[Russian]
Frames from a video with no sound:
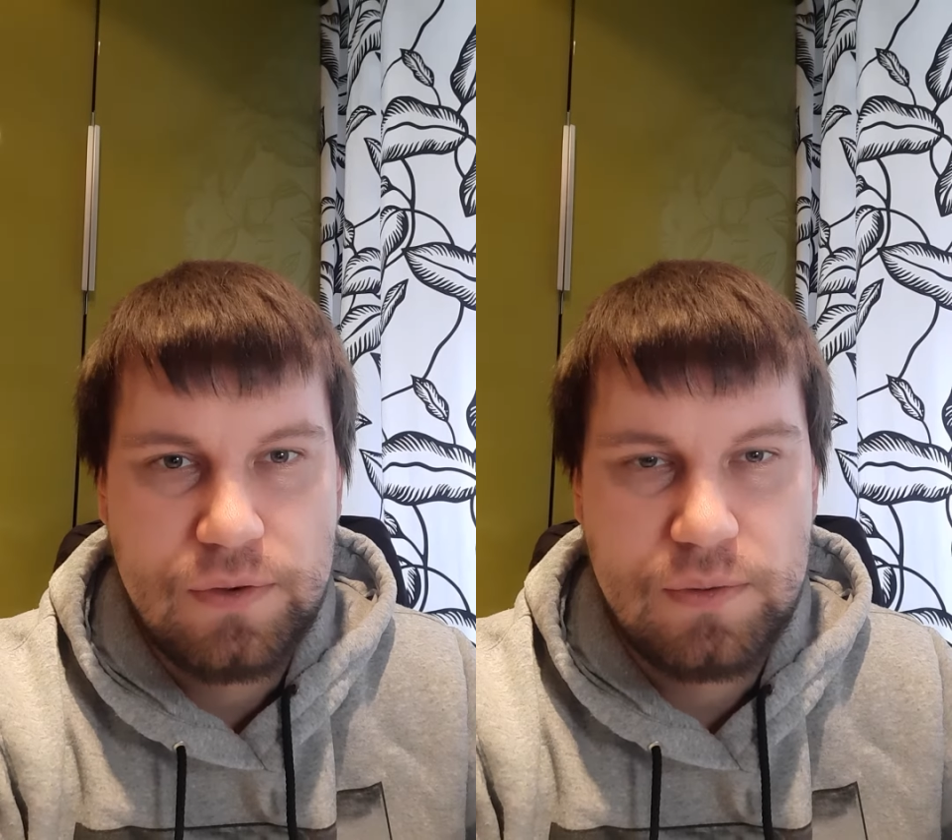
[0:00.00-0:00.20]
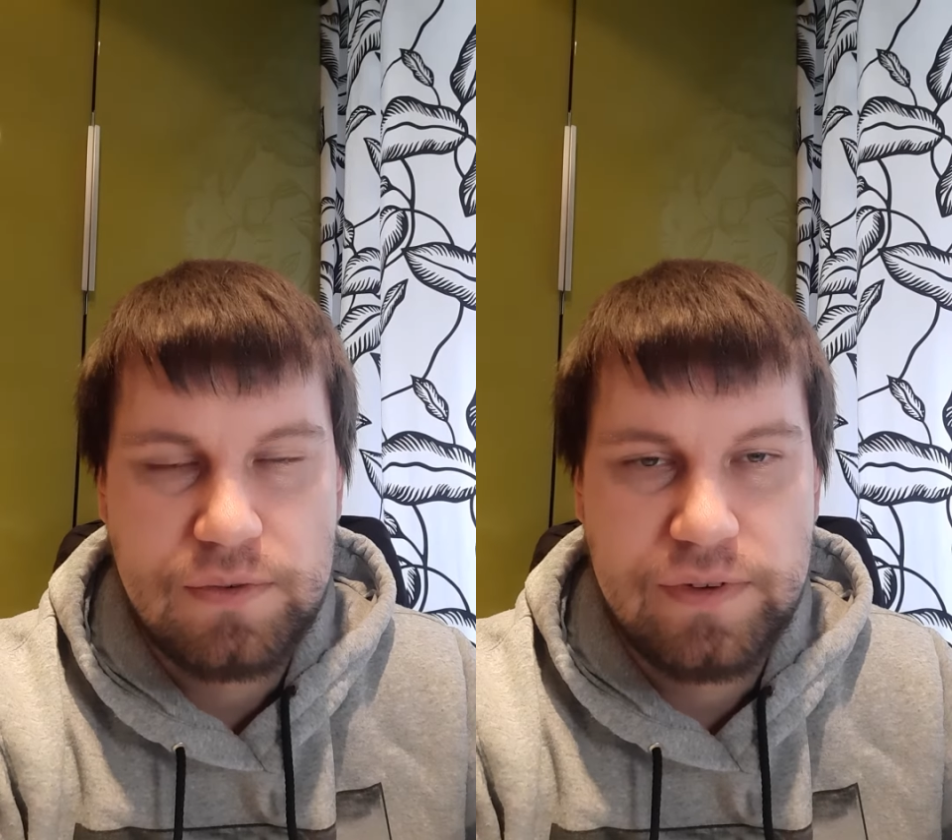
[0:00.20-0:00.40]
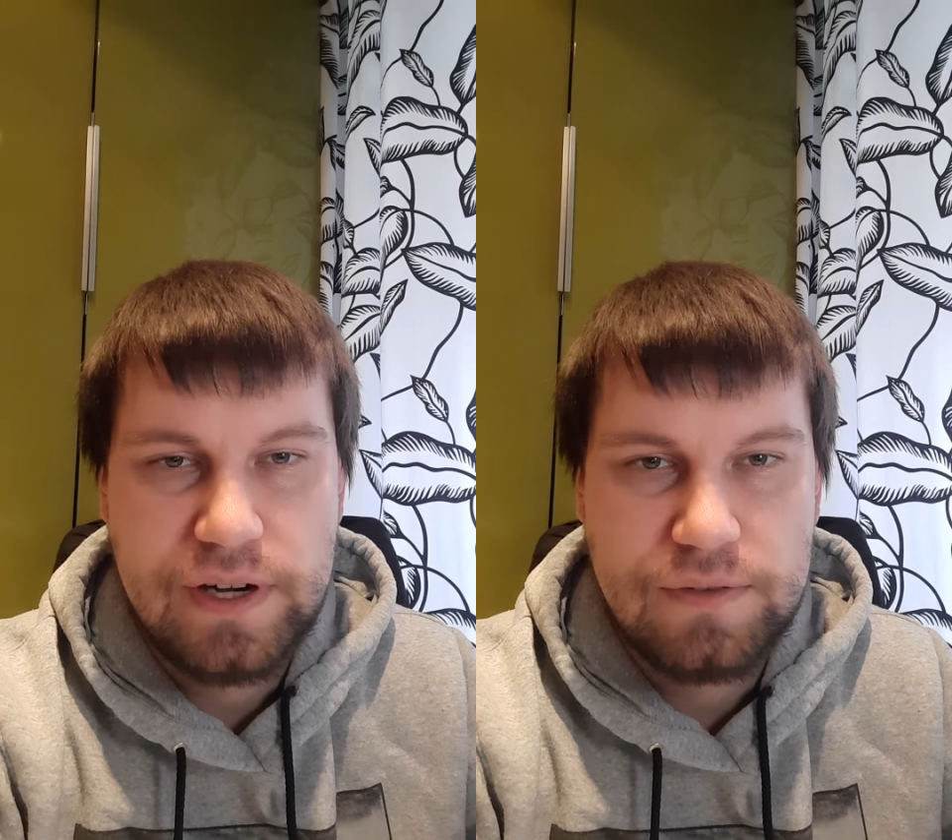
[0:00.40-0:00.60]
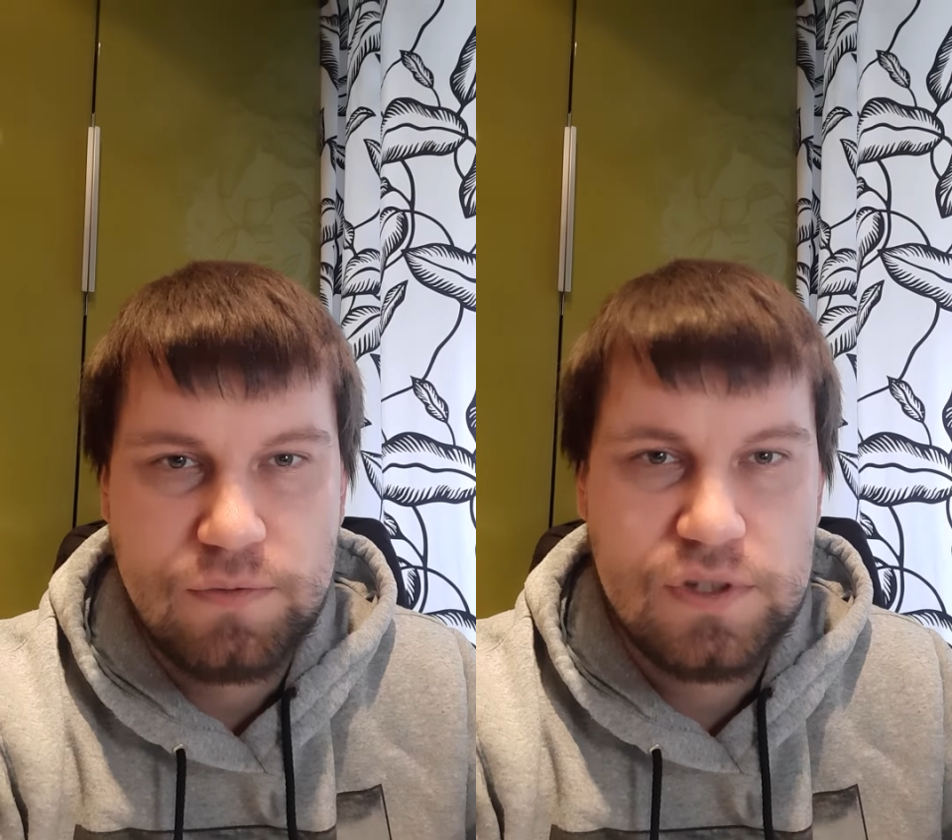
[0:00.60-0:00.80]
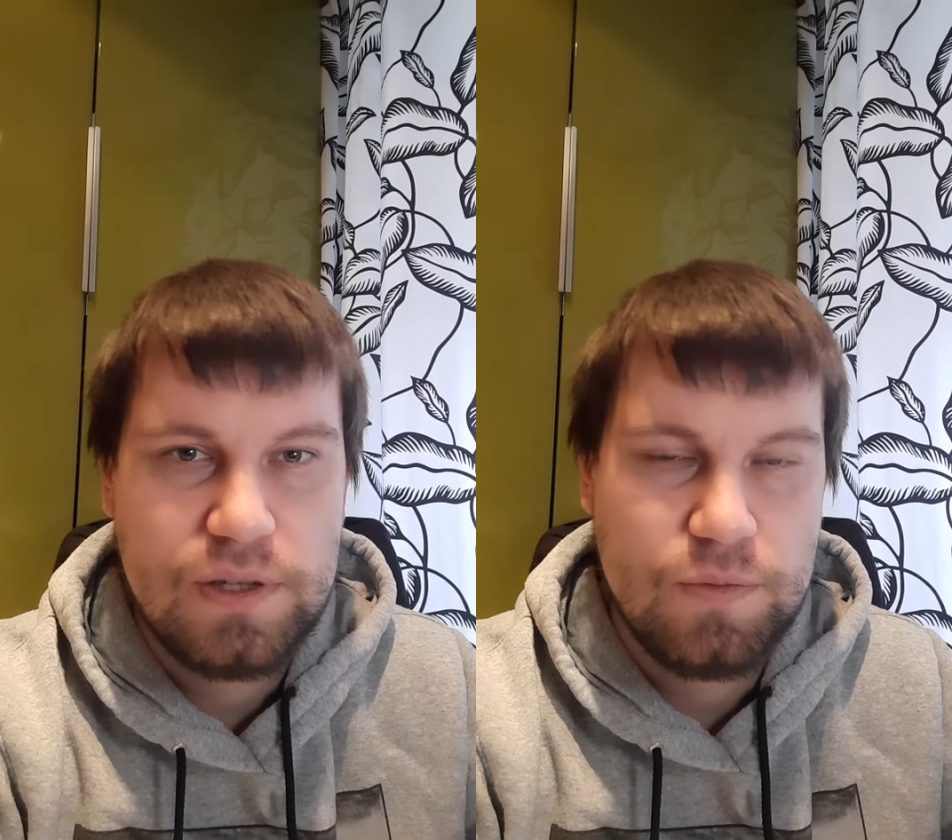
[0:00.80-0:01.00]
как бы говорят,
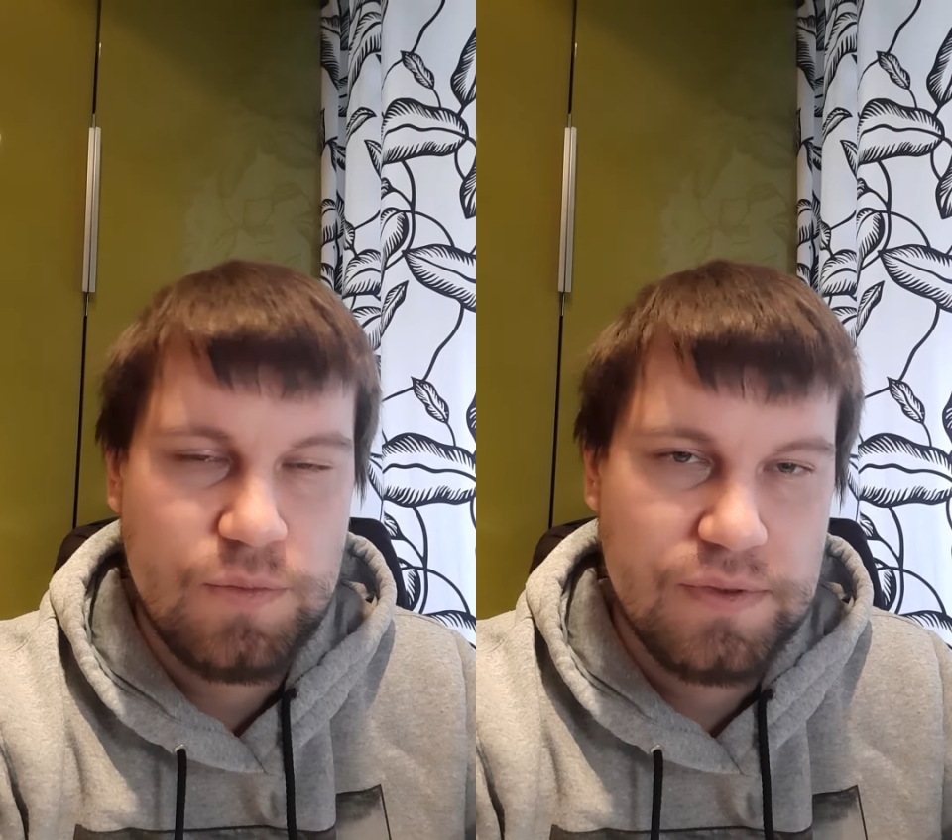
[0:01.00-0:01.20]
вот ему